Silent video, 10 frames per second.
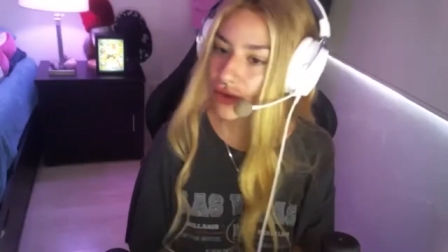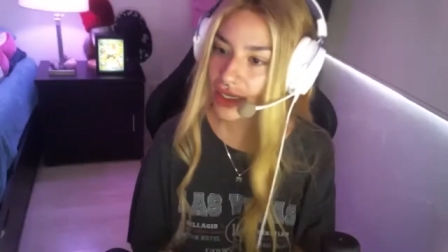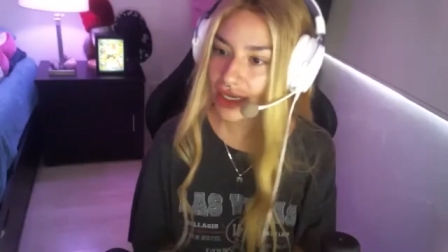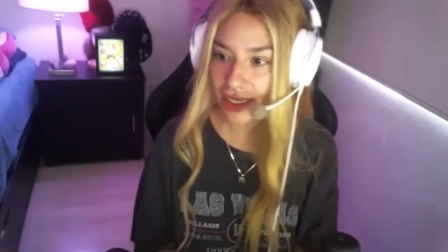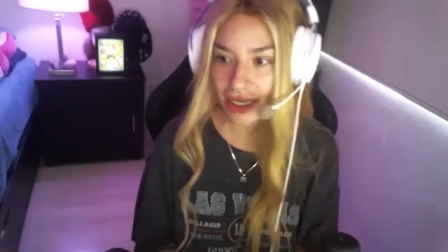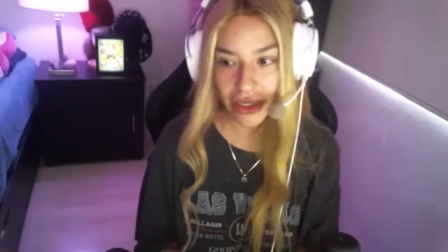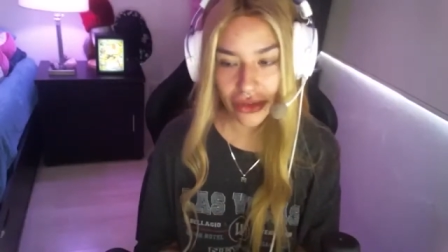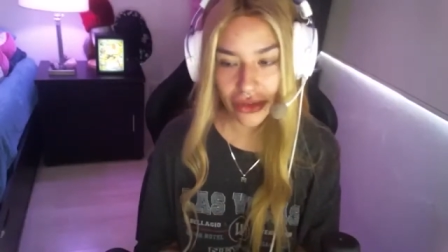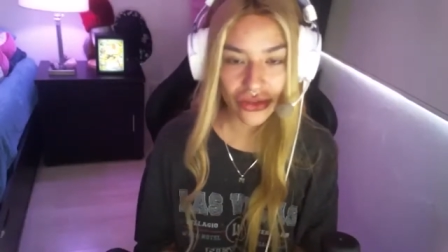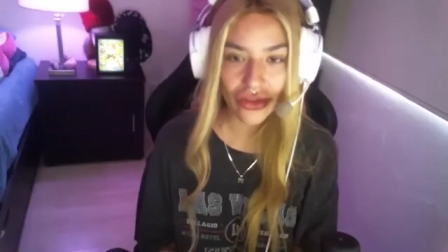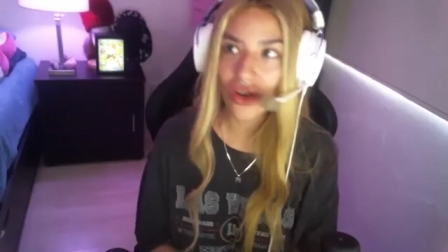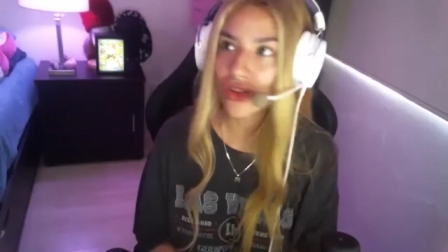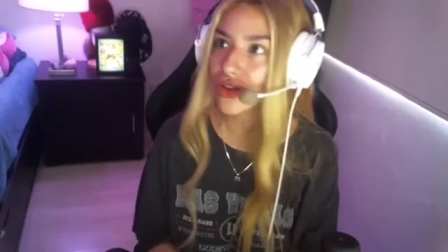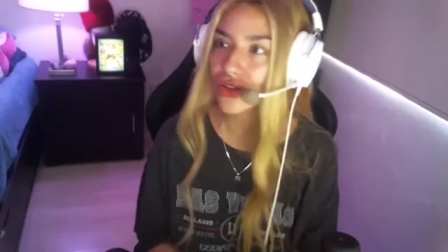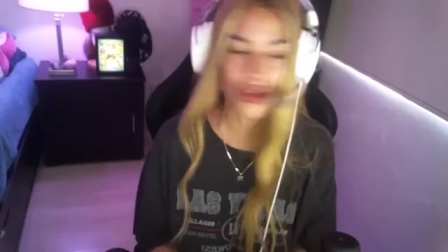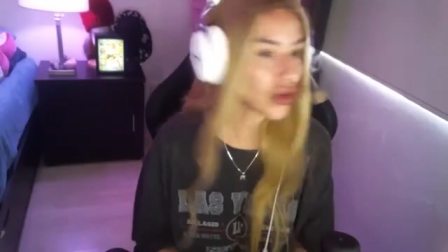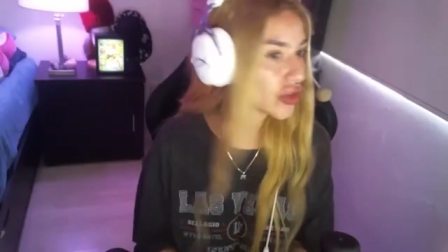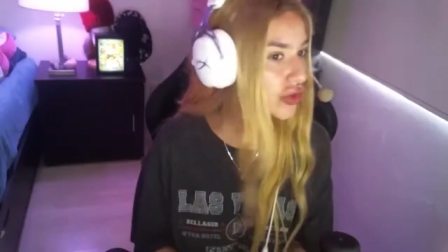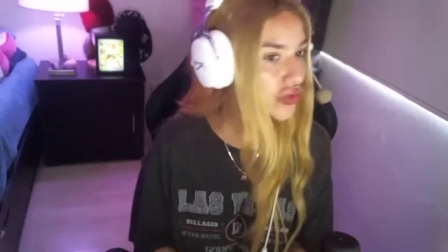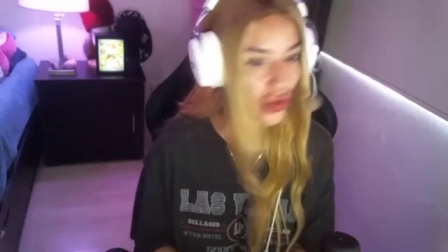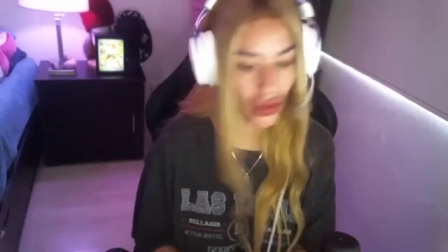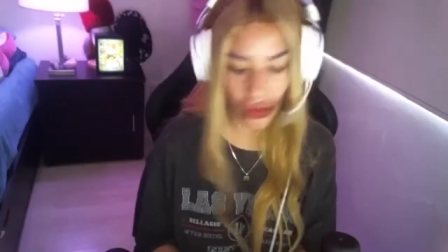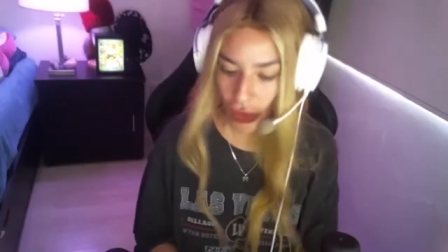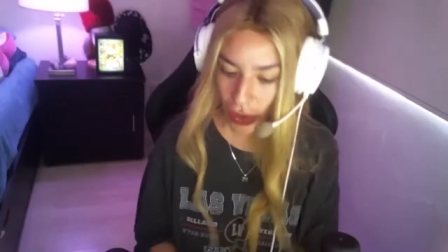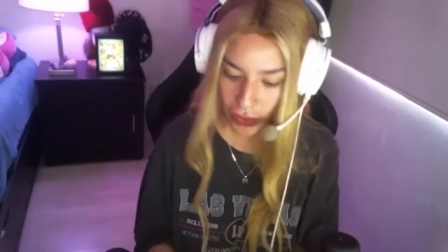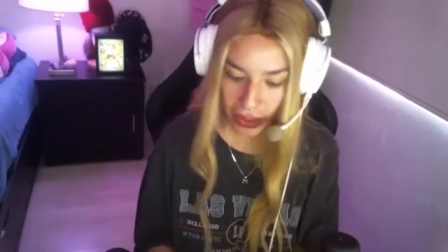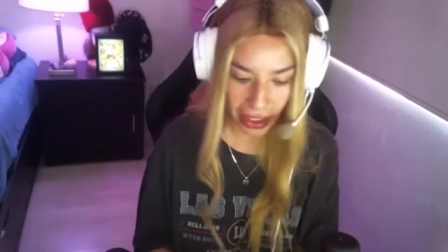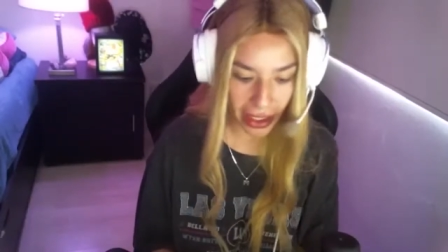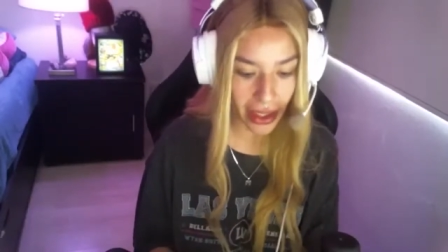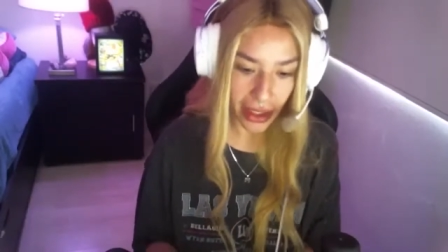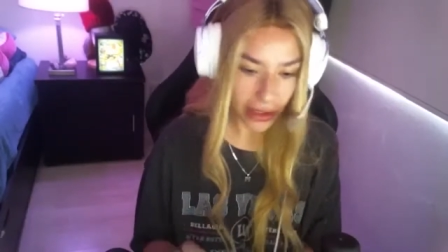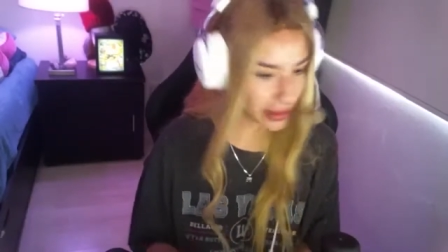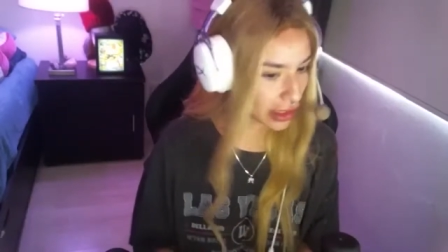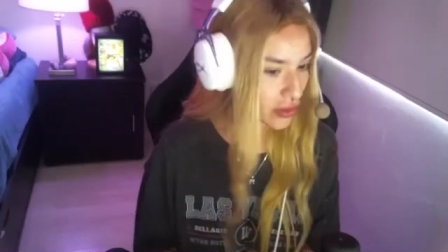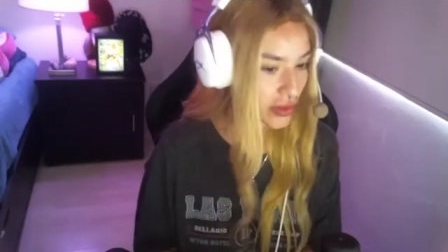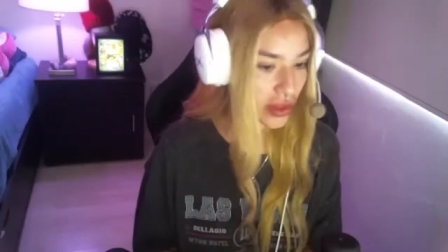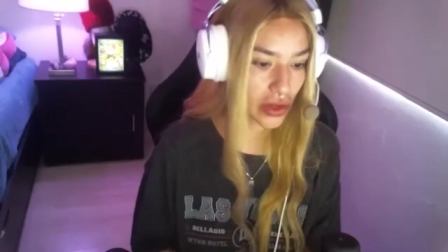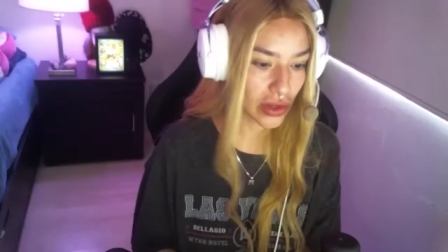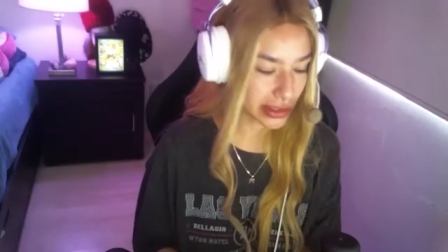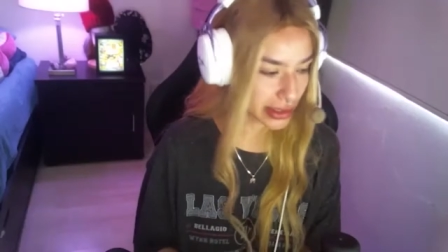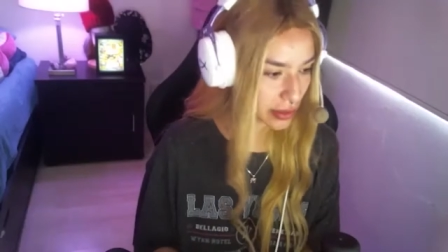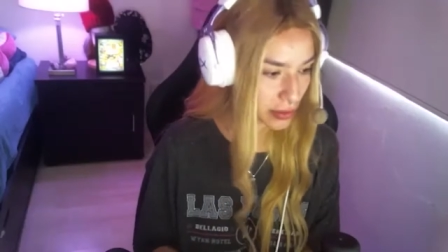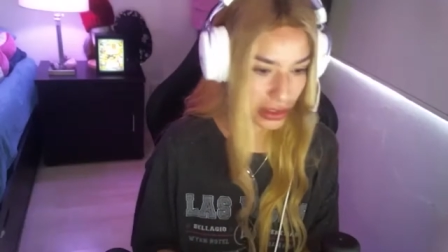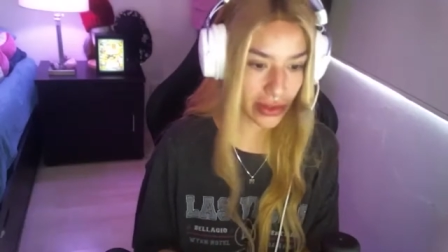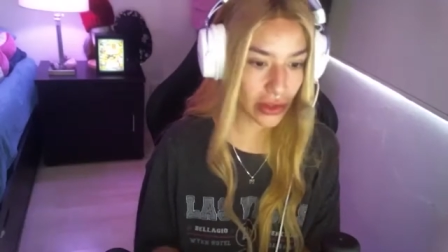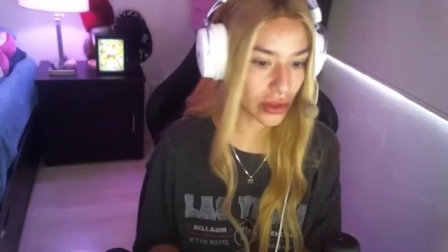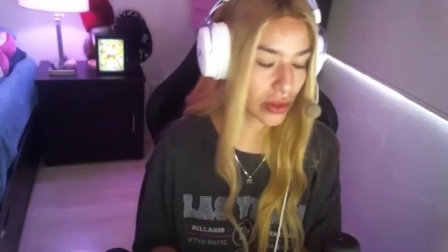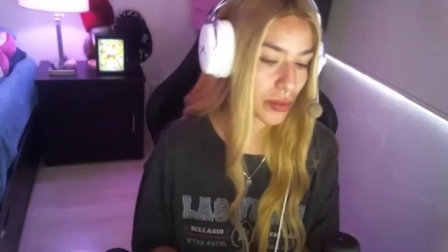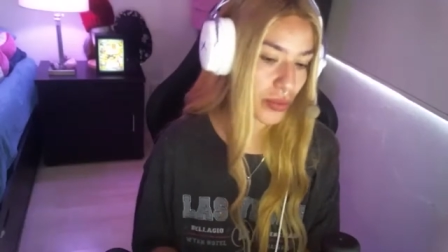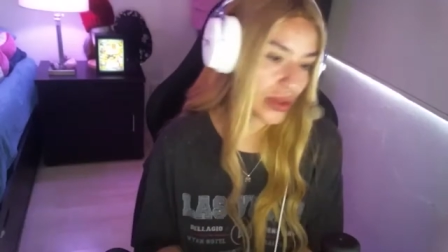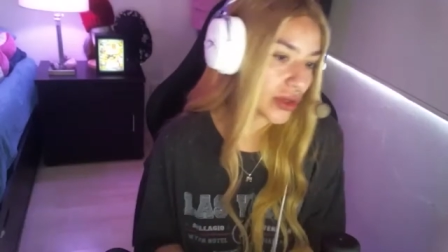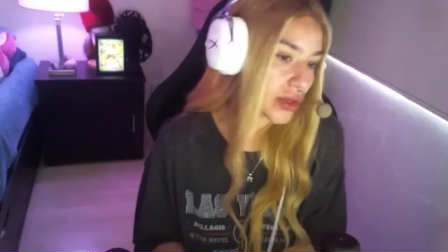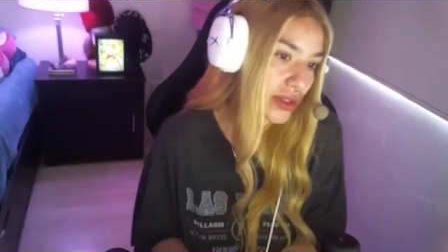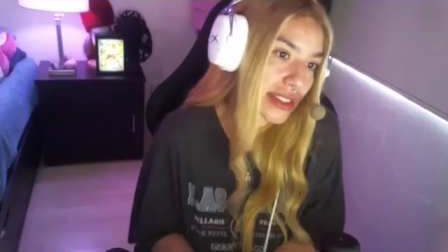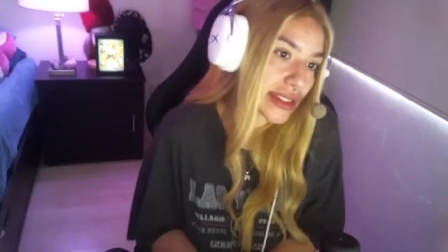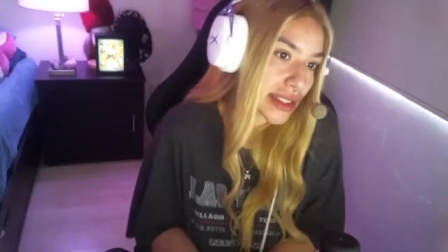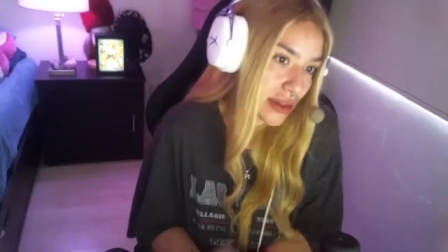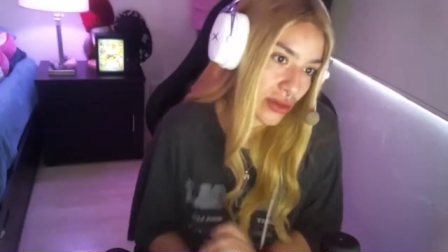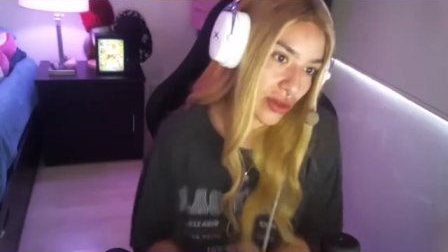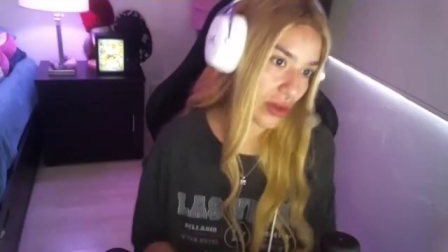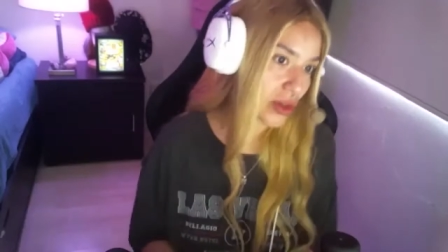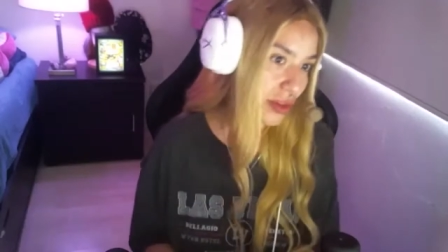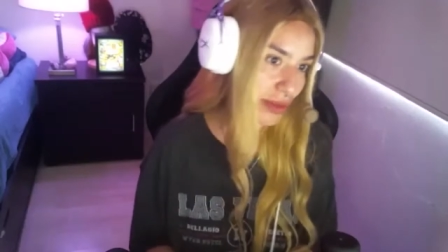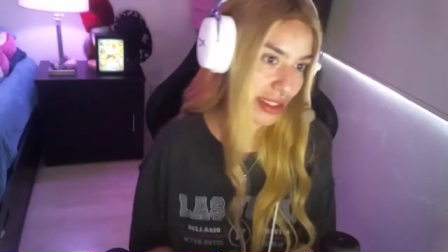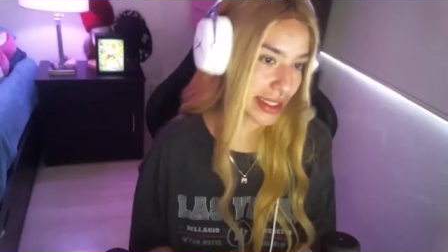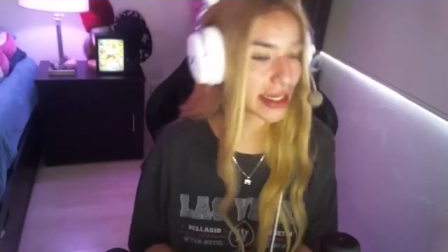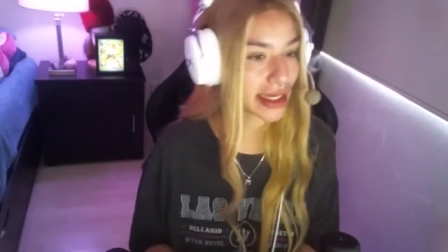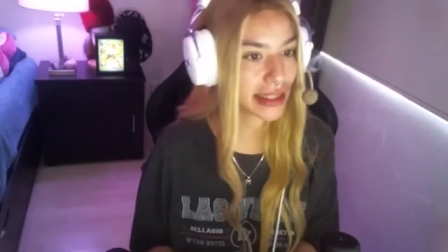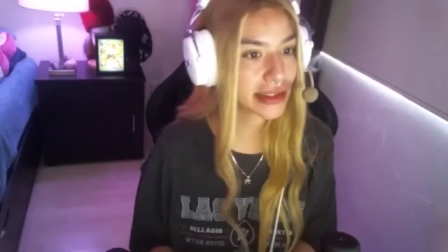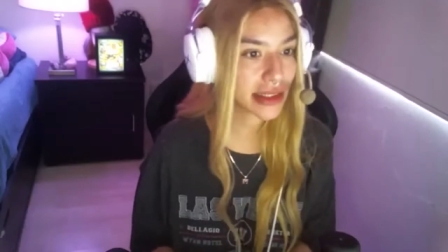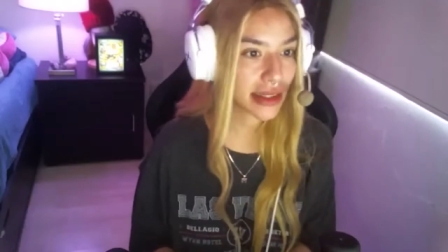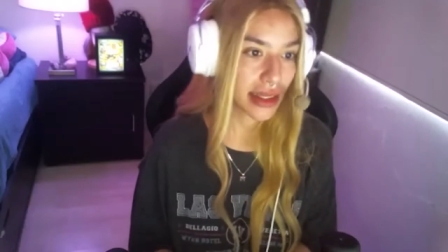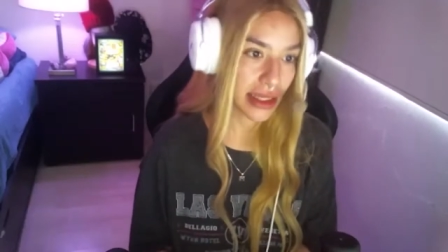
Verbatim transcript: de leer todo, todo, todo, aunque te lo digo, así como te digo, no puedo contestar todos los mensajes